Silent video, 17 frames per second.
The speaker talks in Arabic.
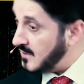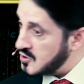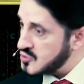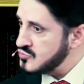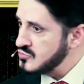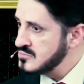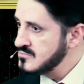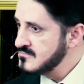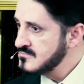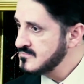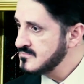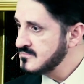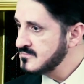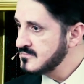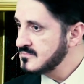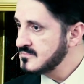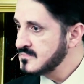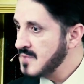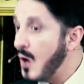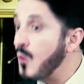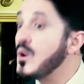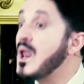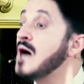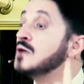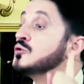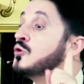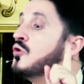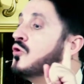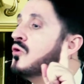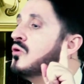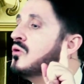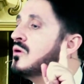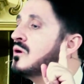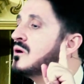اطعجوه
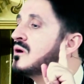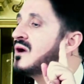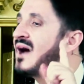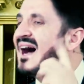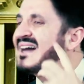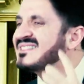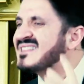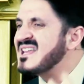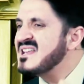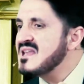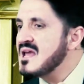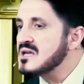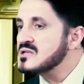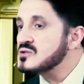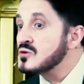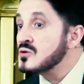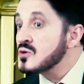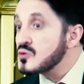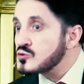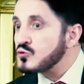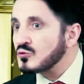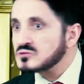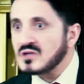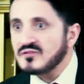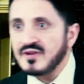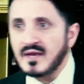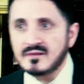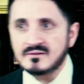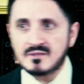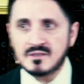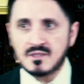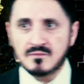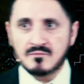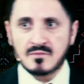أولاده حتى الناس سقط في
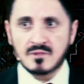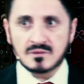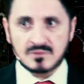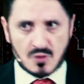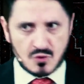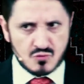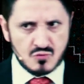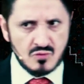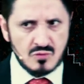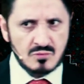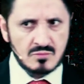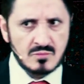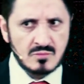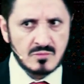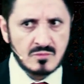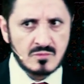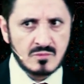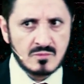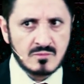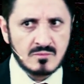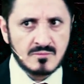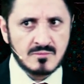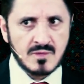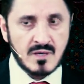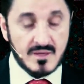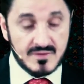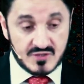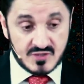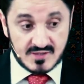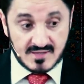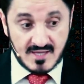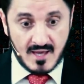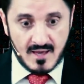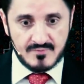أيديهم اطعجوه هذا
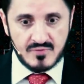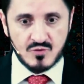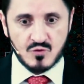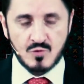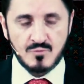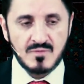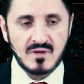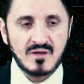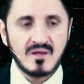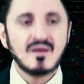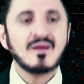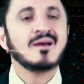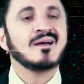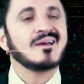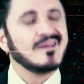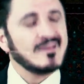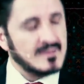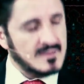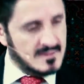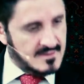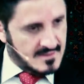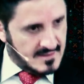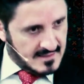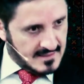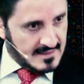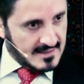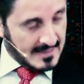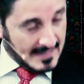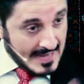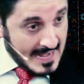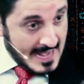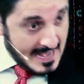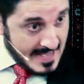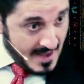جزاء أبيكم
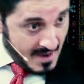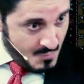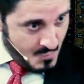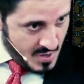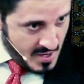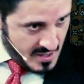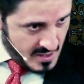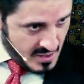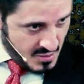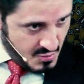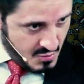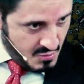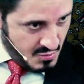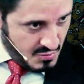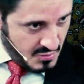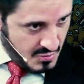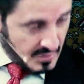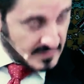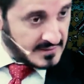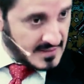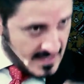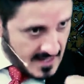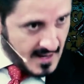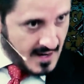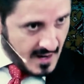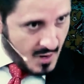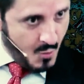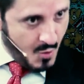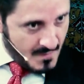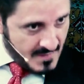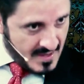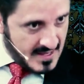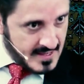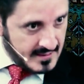خلي أمواله وضياعه
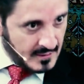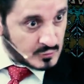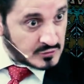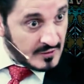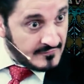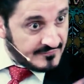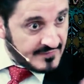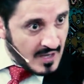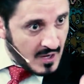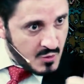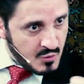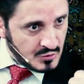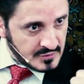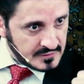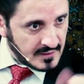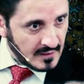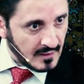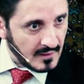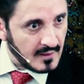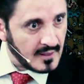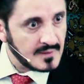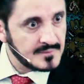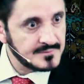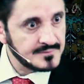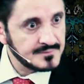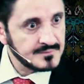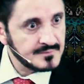وملايينه تنفعه عند الله